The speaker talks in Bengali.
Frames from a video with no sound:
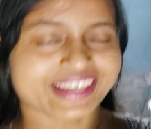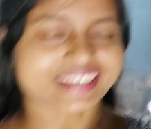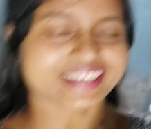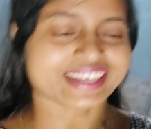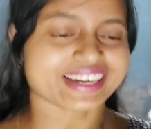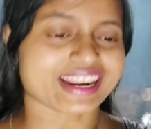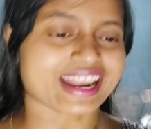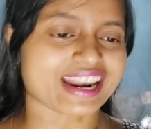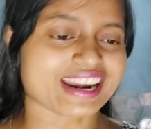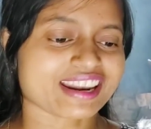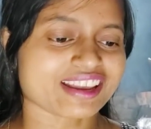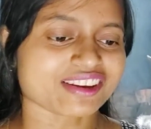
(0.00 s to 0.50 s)
এখানে
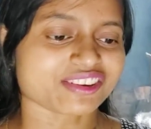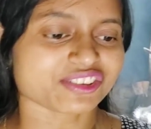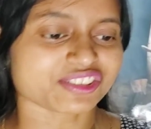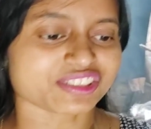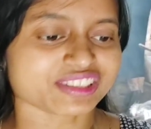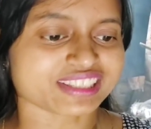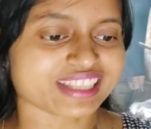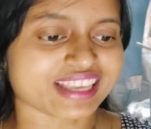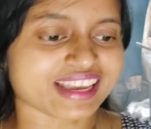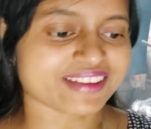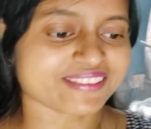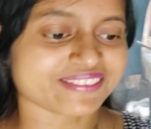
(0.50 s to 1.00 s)
রান্না
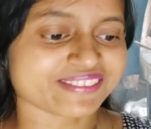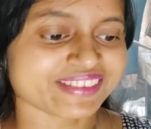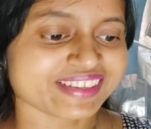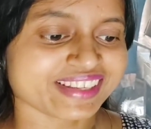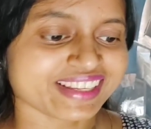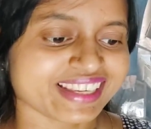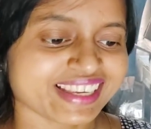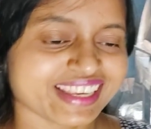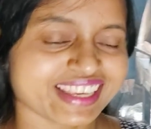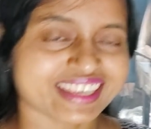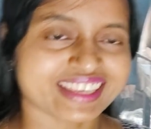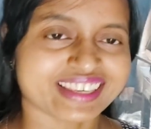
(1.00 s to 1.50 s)
করতাম
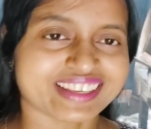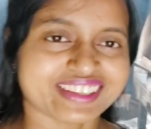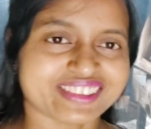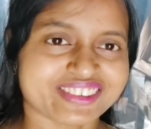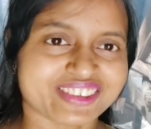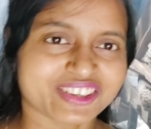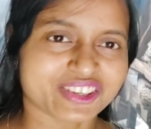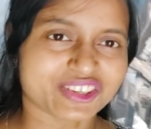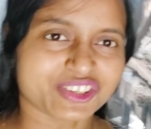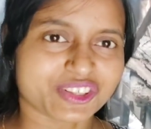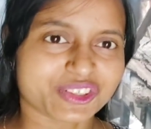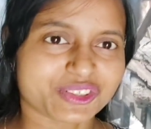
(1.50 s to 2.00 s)
এ
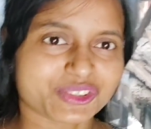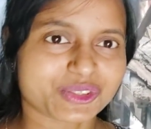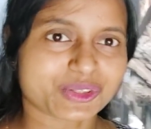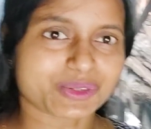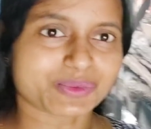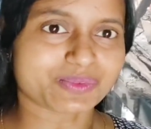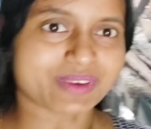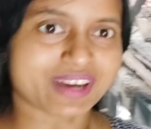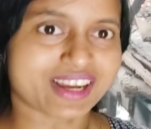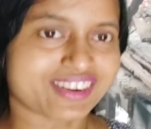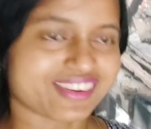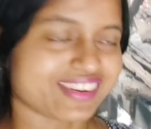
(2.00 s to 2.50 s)
ওগুলো
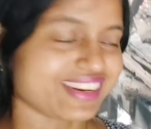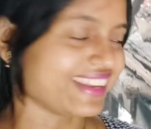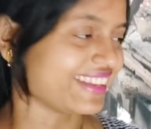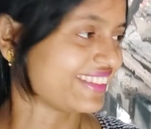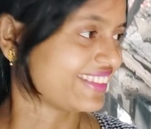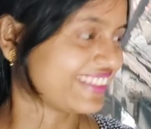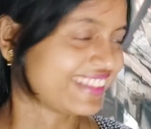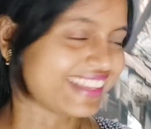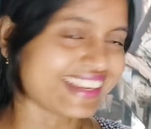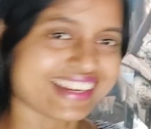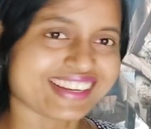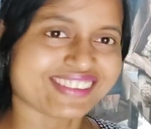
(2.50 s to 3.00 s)
খুব ভালো
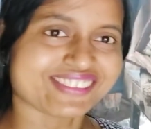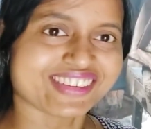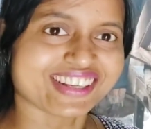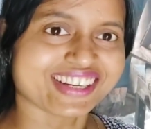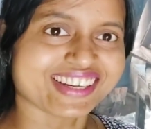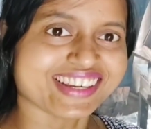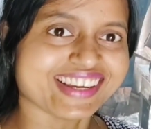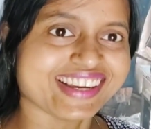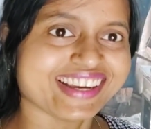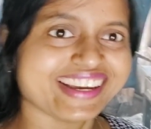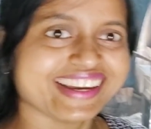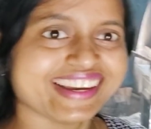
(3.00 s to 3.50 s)
লাগতো তাই না
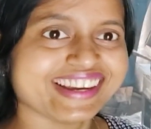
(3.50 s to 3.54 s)
বলো